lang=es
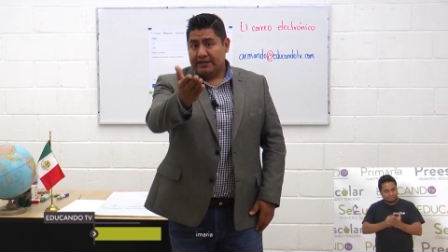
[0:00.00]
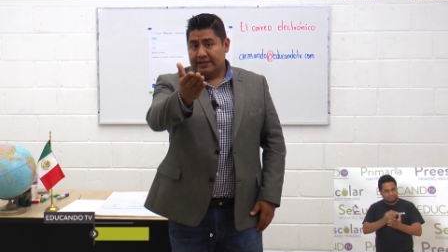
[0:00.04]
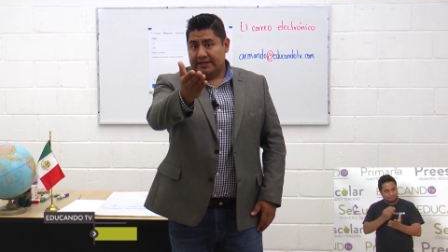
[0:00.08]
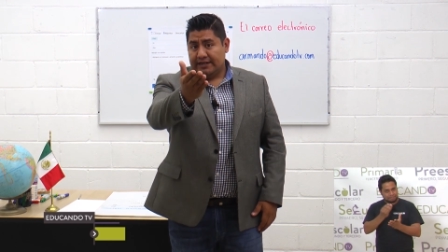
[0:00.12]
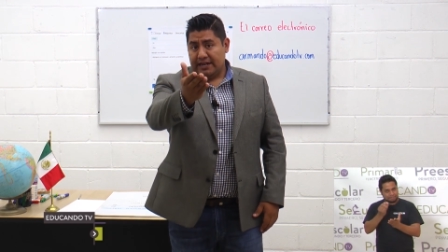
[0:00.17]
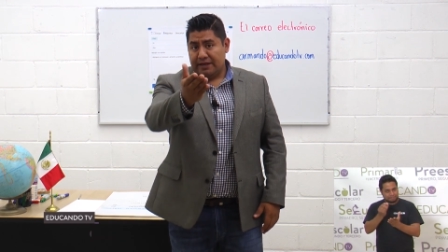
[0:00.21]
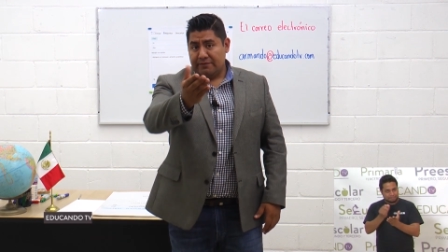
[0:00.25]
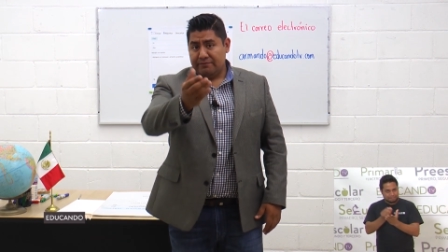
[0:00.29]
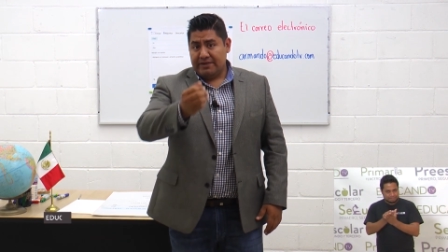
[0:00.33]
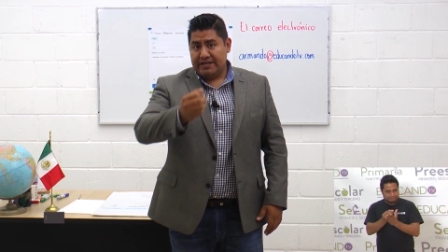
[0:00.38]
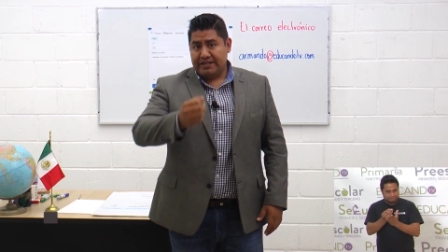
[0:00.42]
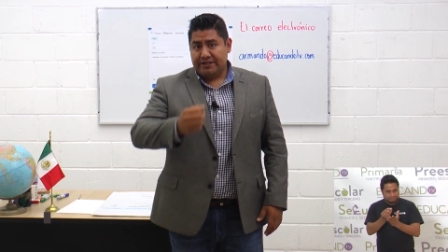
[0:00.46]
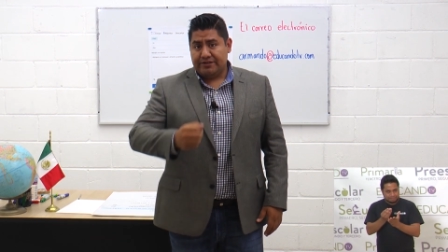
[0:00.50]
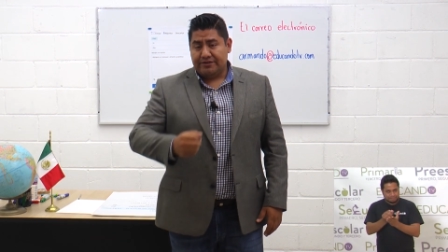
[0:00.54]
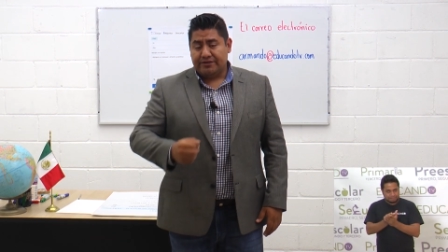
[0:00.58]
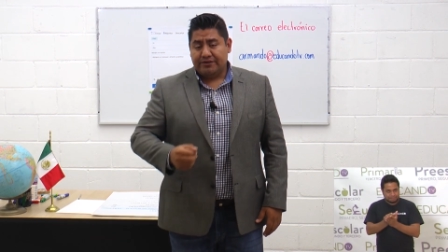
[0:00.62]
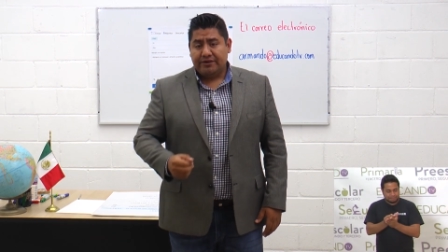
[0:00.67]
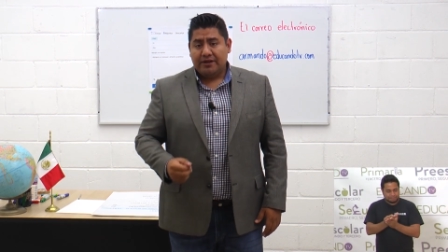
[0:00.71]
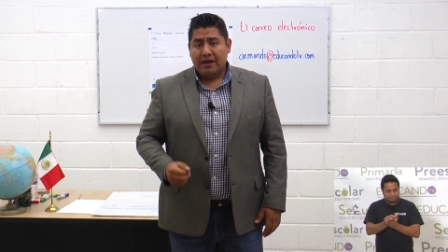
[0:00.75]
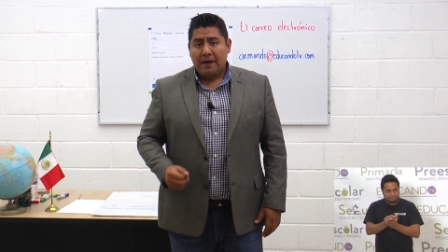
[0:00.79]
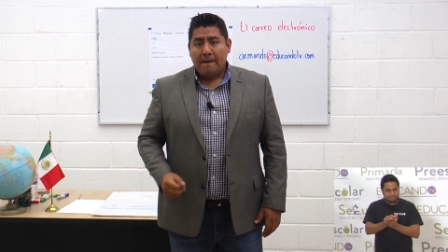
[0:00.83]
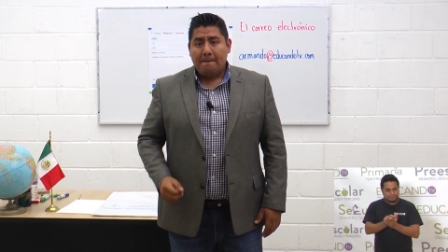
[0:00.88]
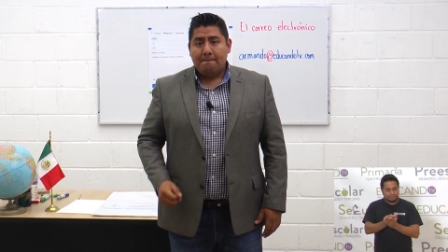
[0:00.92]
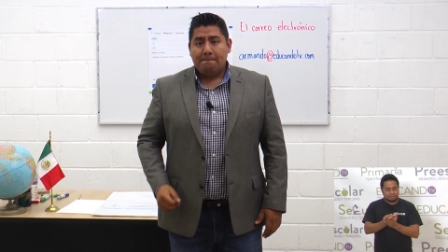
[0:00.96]
Te
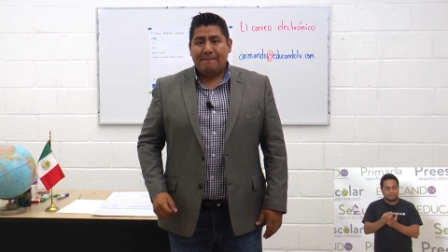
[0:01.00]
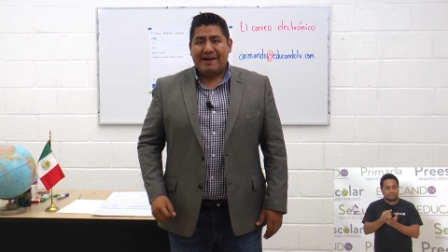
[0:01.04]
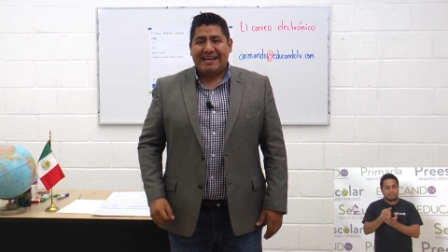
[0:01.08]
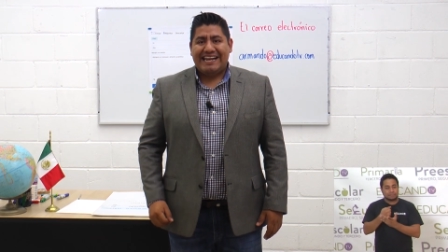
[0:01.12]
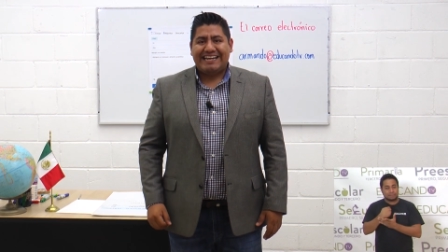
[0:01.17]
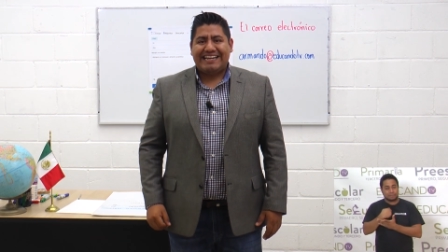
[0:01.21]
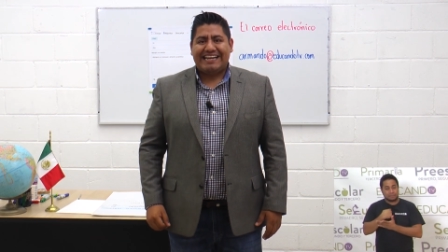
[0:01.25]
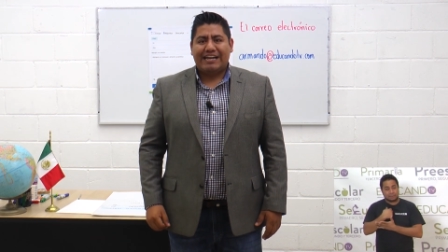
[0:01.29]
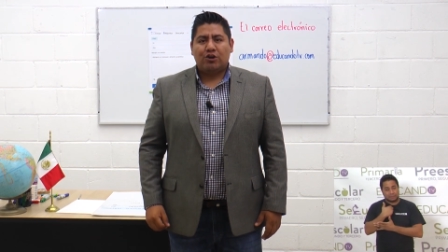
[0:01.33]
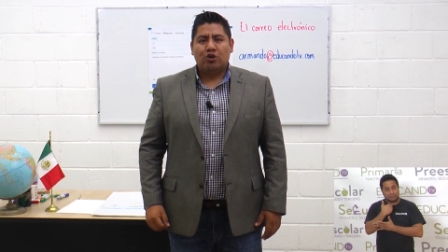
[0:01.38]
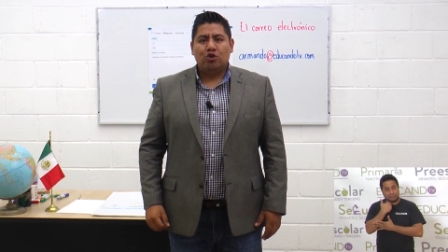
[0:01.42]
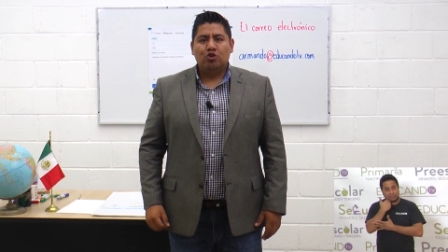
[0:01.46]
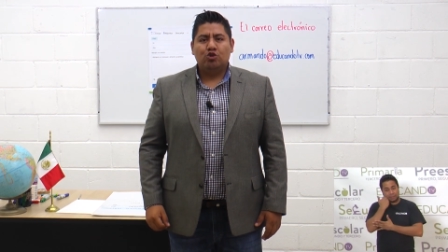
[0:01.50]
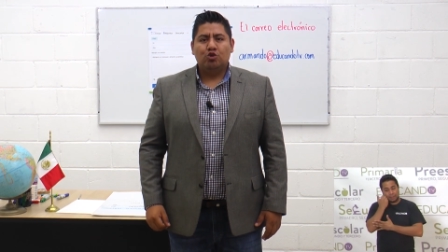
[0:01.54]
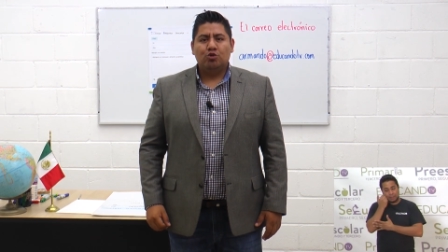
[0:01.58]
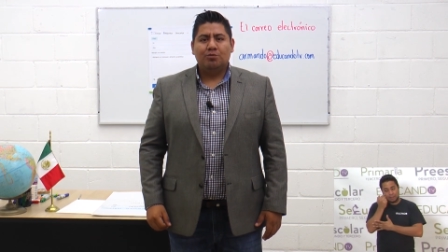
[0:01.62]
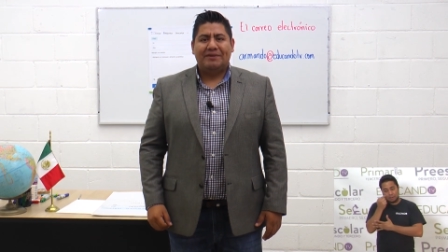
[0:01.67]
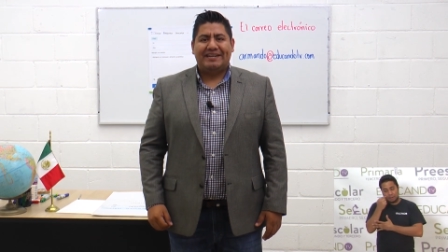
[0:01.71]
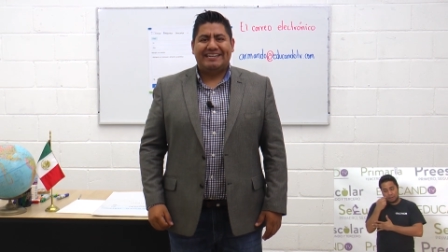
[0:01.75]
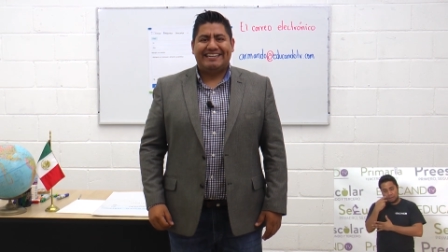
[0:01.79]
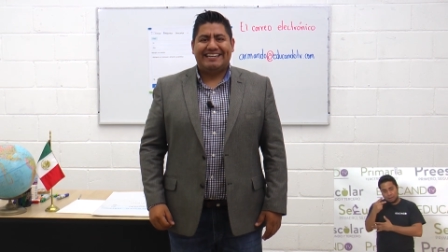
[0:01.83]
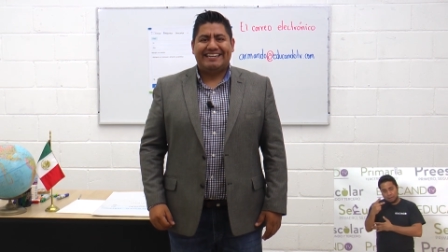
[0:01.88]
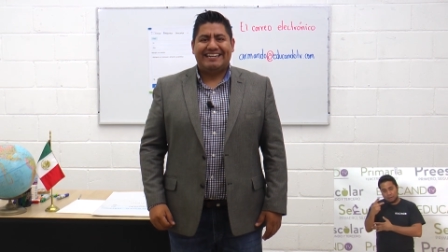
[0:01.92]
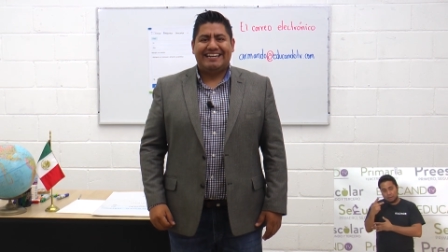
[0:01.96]
invito para que con tus
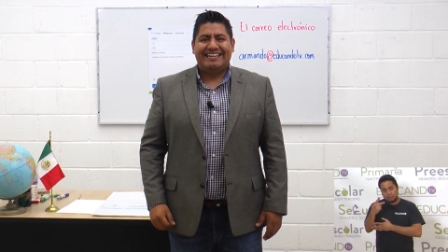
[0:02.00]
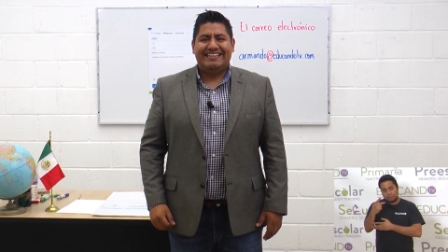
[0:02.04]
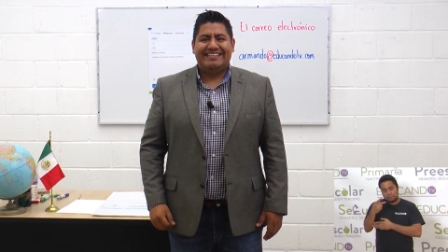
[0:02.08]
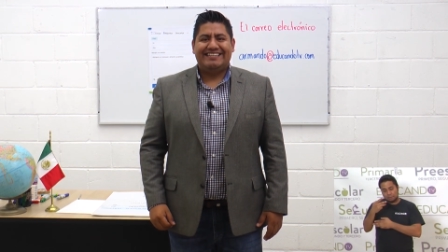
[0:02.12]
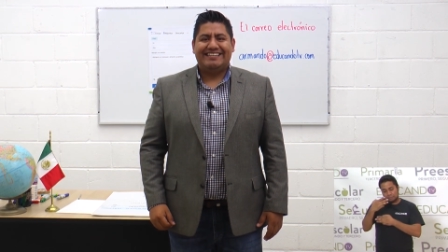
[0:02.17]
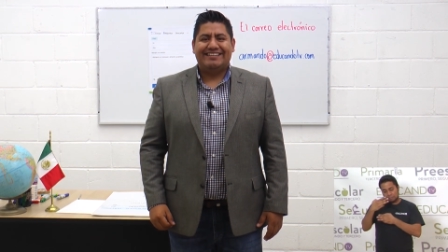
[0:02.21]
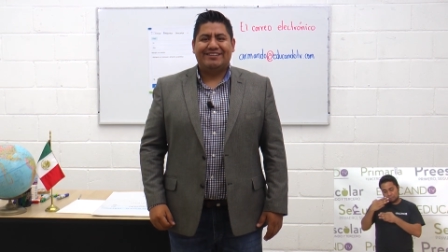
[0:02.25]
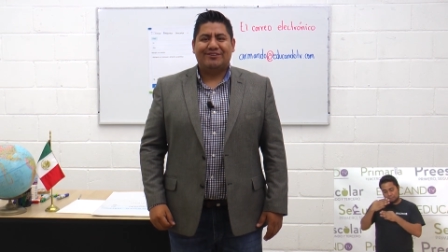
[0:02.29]
materiales